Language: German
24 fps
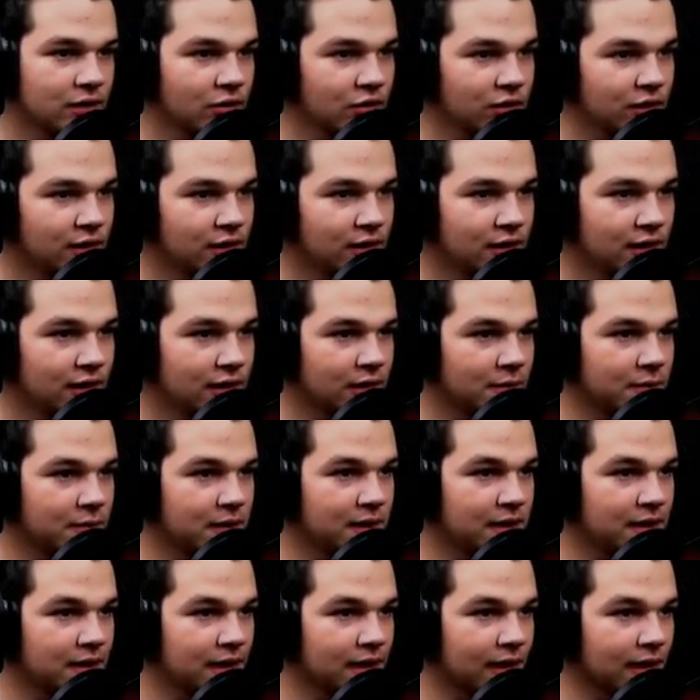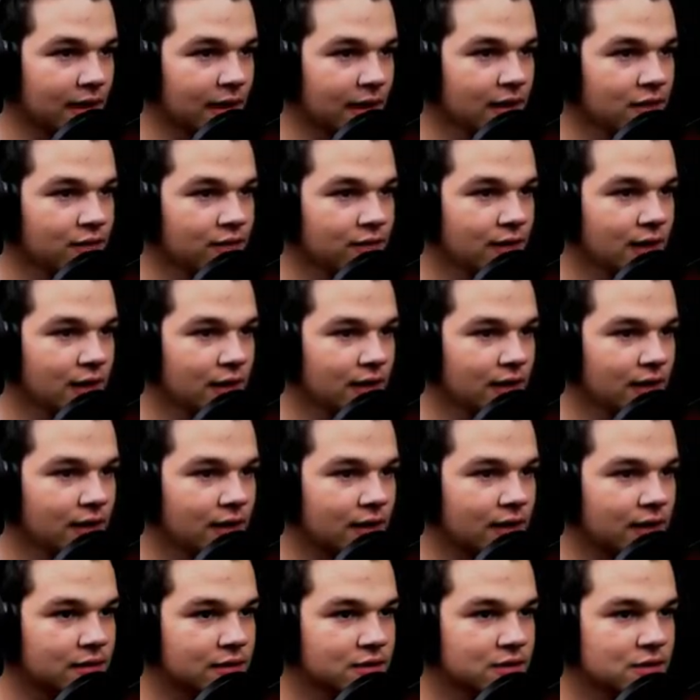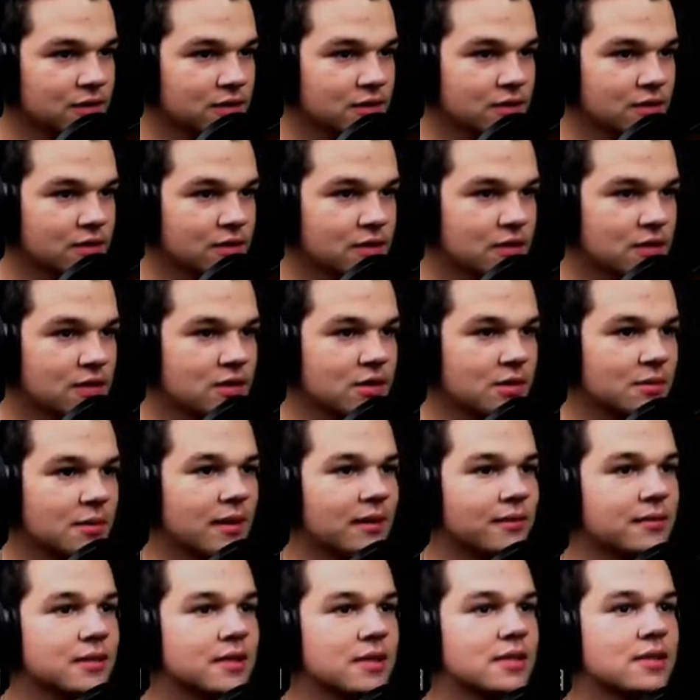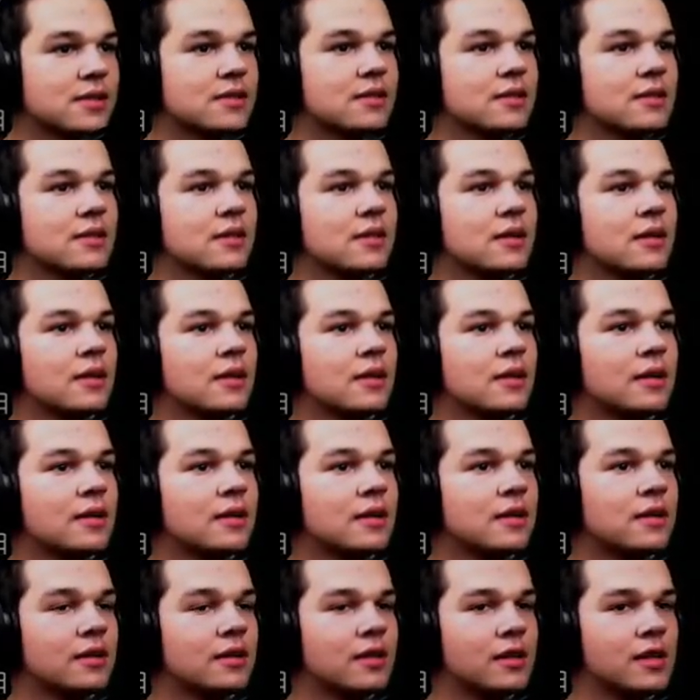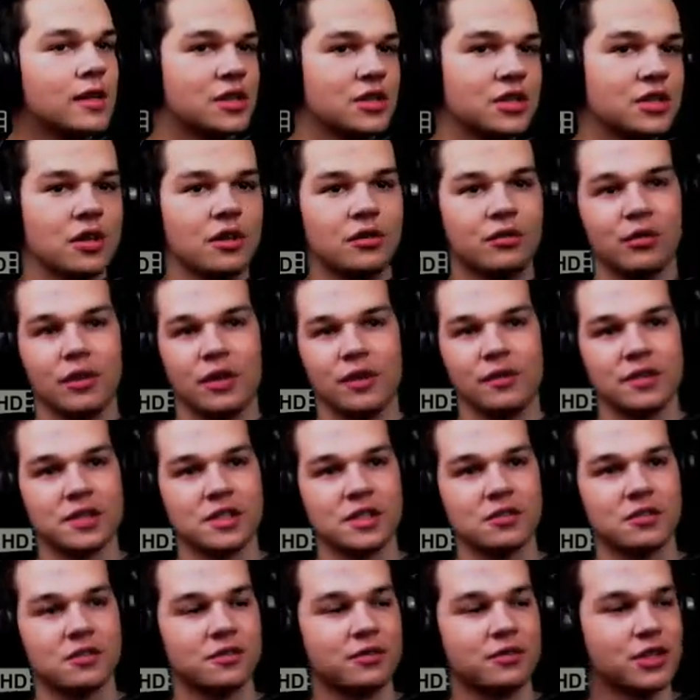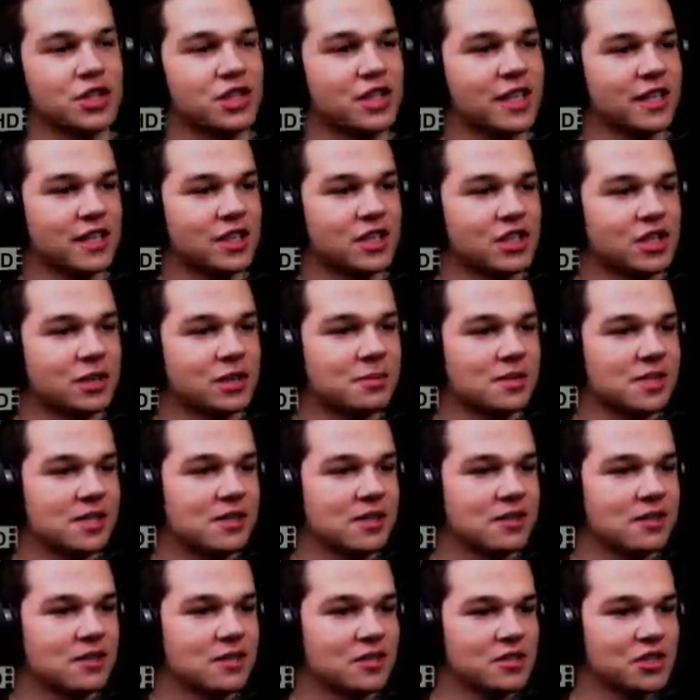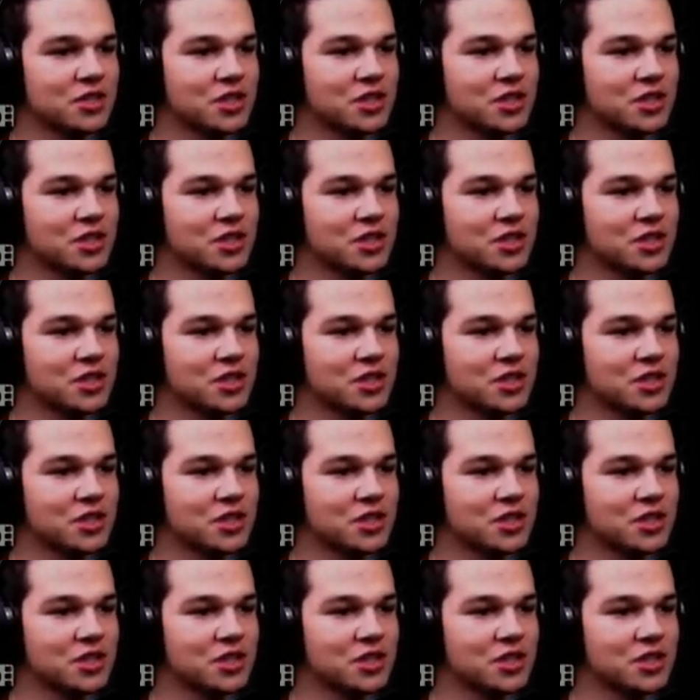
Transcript: durch den Kamin direkt wieder hinaus. So machen wir es. Oh, stell dich vor, hier wäre so ein versteckter Jumpscare oder so.